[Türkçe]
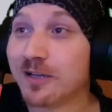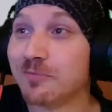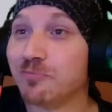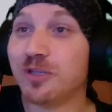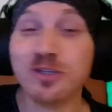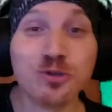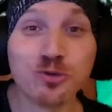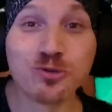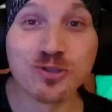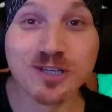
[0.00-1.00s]

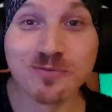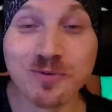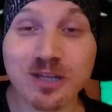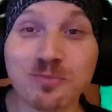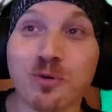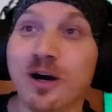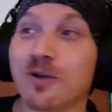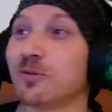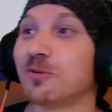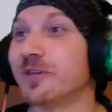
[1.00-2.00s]
1127 puan
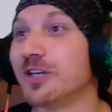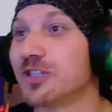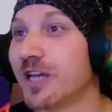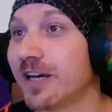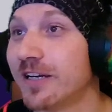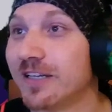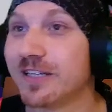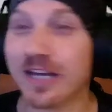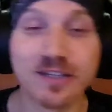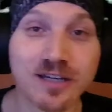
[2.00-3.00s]
oldum gençler.
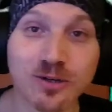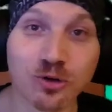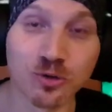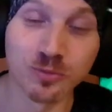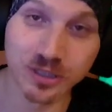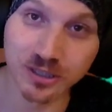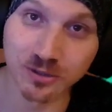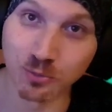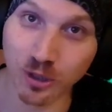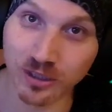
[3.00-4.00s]
Kendi rekorumu kırdım
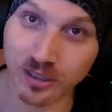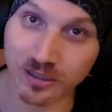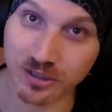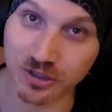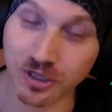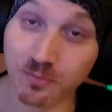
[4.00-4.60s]
bu arada arkadaşlar.